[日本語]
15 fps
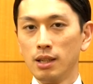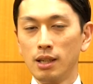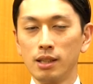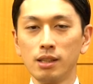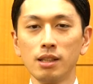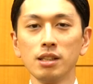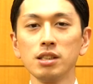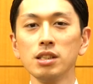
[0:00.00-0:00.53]

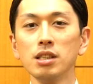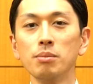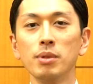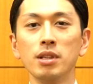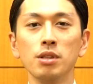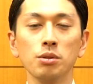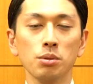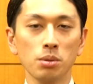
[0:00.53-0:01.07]
新しい
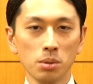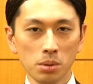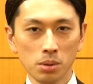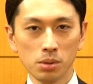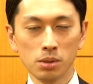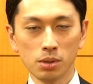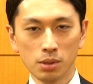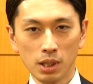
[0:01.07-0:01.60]
メニュー
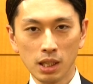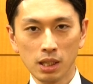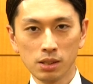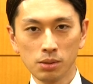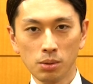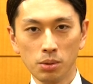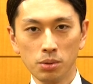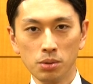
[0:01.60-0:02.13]
を作り出
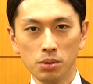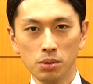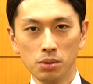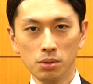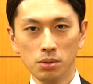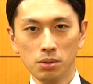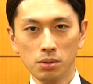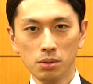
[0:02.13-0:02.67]
すという